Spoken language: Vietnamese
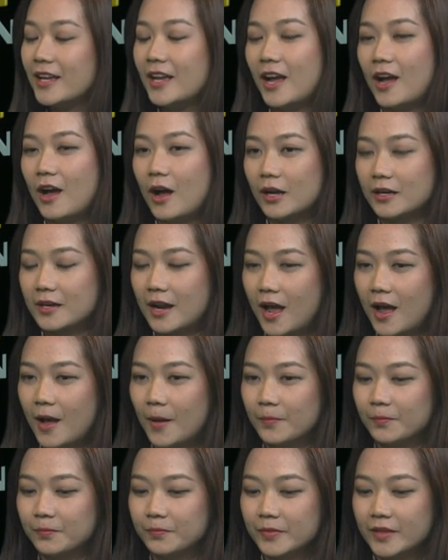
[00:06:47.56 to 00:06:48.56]
hoặc
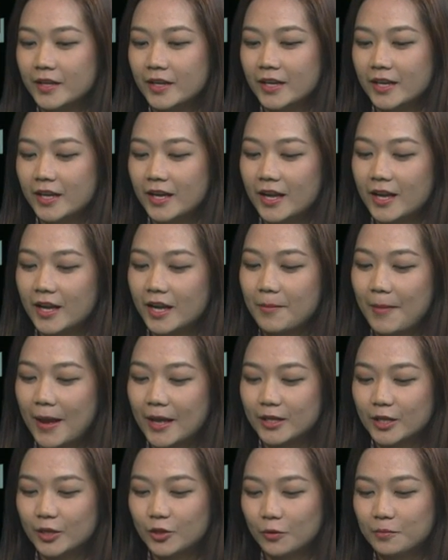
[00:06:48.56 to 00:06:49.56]
là các
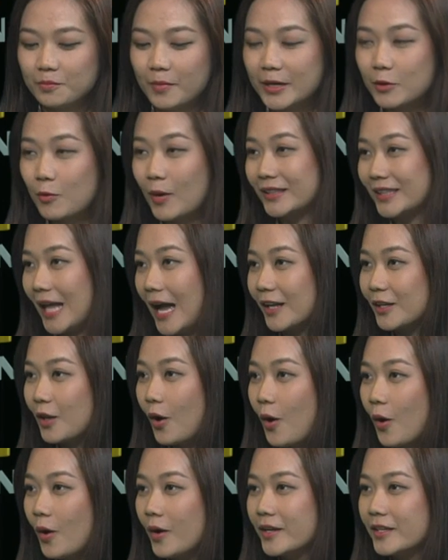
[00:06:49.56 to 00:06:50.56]
bạn chỉ chuẩn bị quà tặng
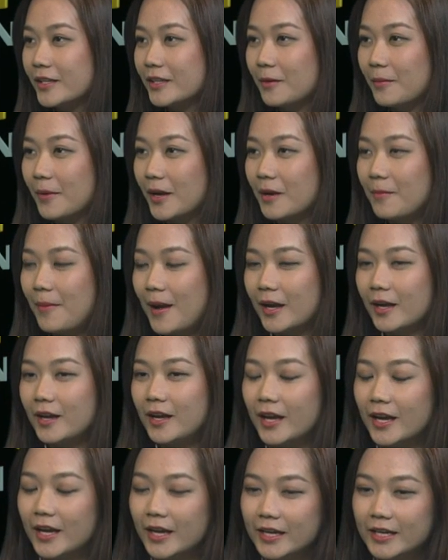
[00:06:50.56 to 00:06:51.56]
thôi nhưng mà các bạn có
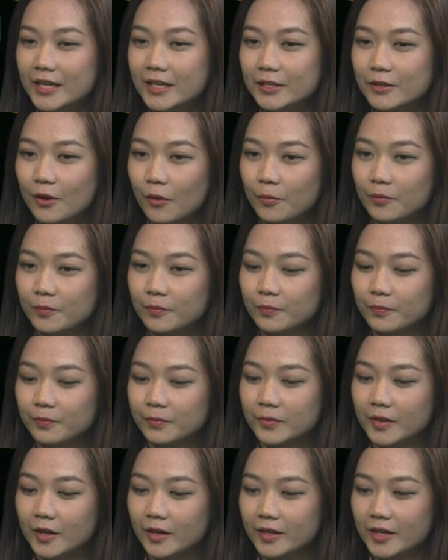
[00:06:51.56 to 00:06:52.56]
thể
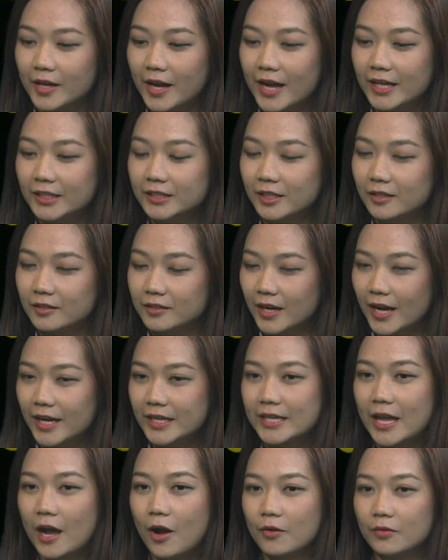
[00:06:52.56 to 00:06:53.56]
dùng những cái từ
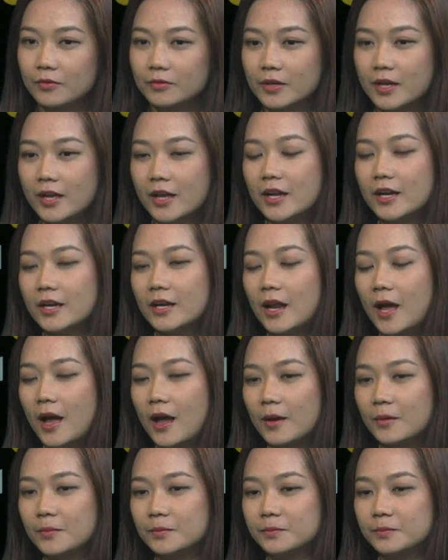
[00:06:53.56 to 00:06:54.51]
khác nhau là